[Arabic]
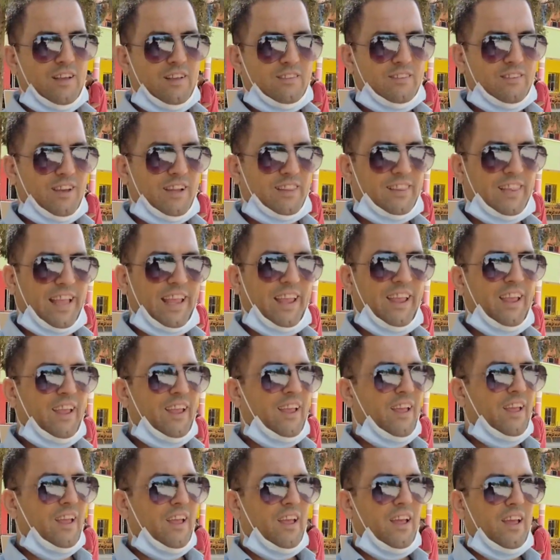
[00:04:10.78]
تعطي
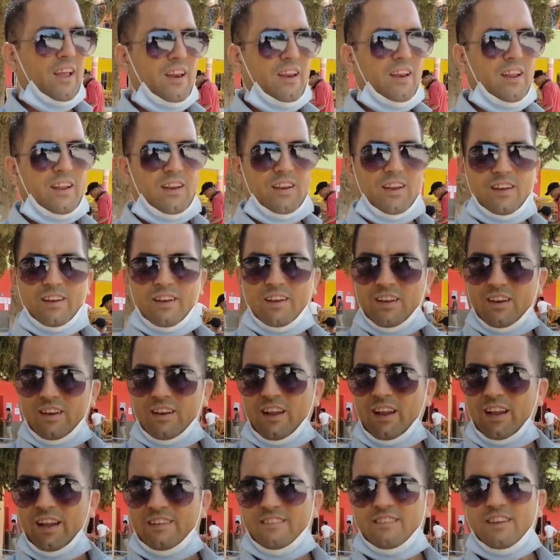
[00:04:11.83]
لا لا
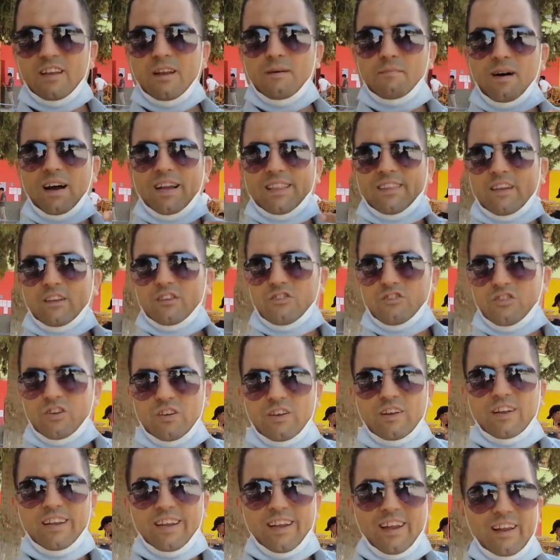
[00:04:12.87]
لا حتى ما عطاتش
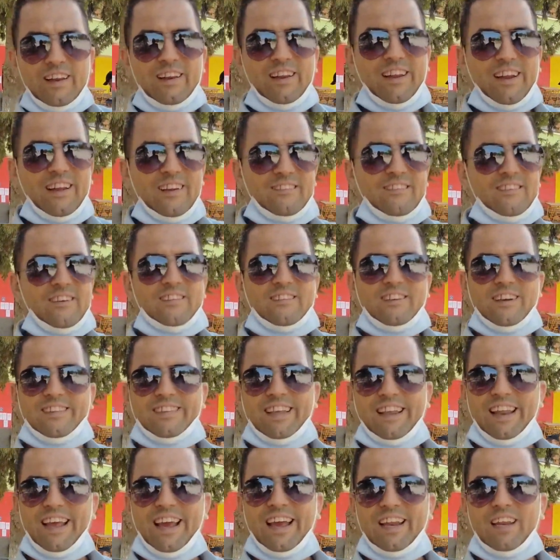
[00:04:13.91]
الكثير
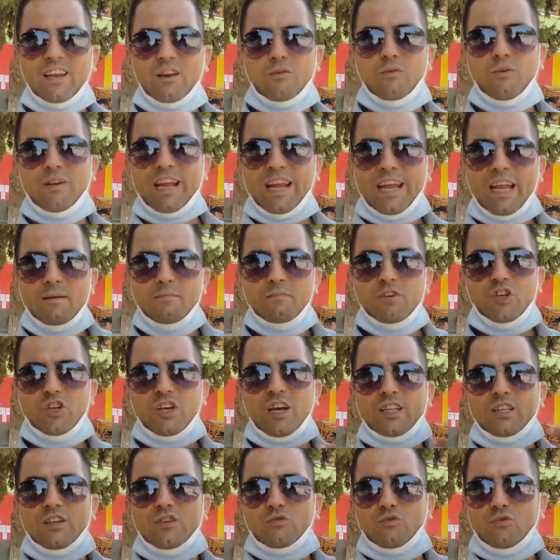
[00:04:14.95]
تعطي القليل ولكن ماشي
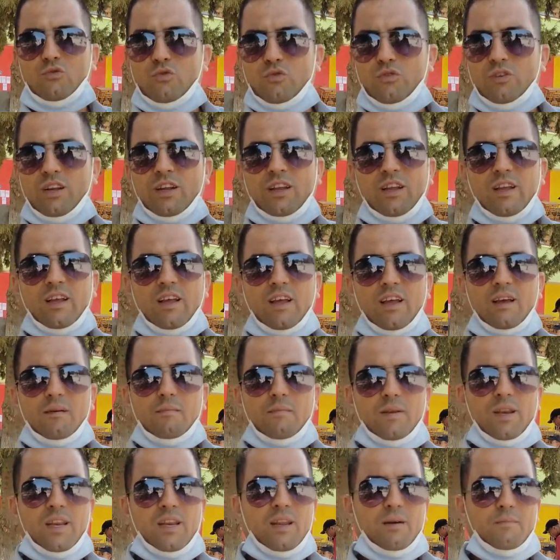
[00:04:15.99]
غادي تكون
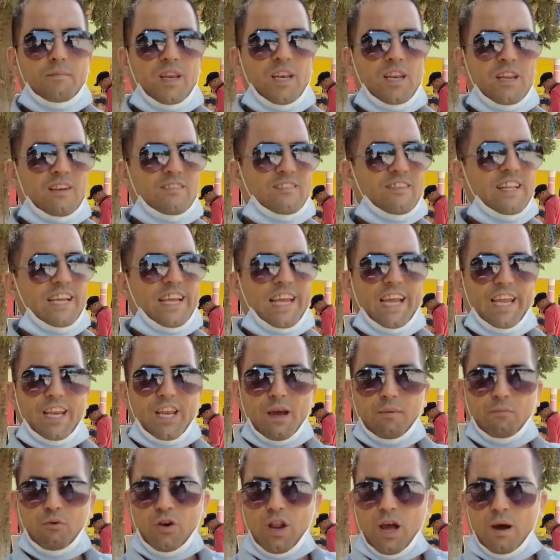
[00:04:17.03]
من من الناس اللي
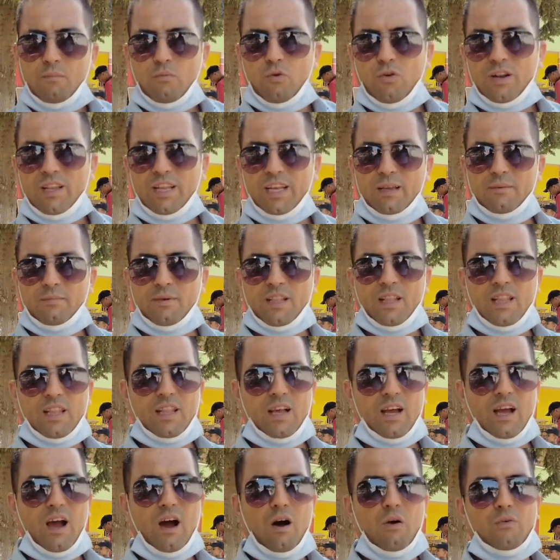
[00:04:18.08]
كينهبوا الاموال عباد
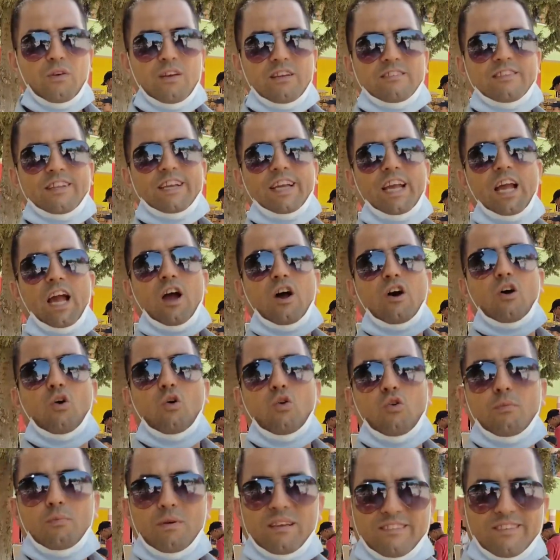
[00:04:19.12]
الله او الناس اللي
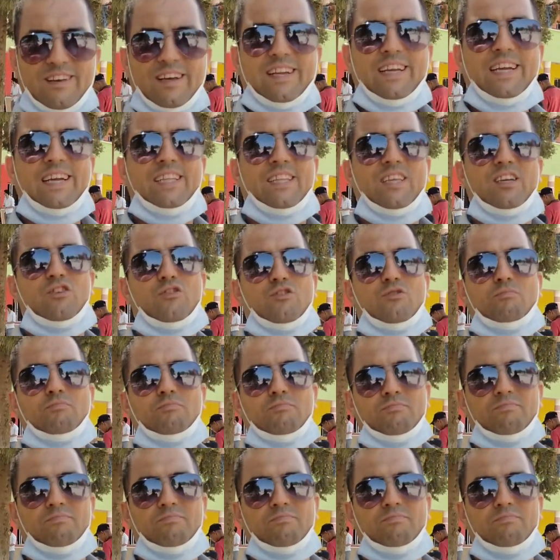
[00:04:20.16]
كيحققوا المصالح ديالهم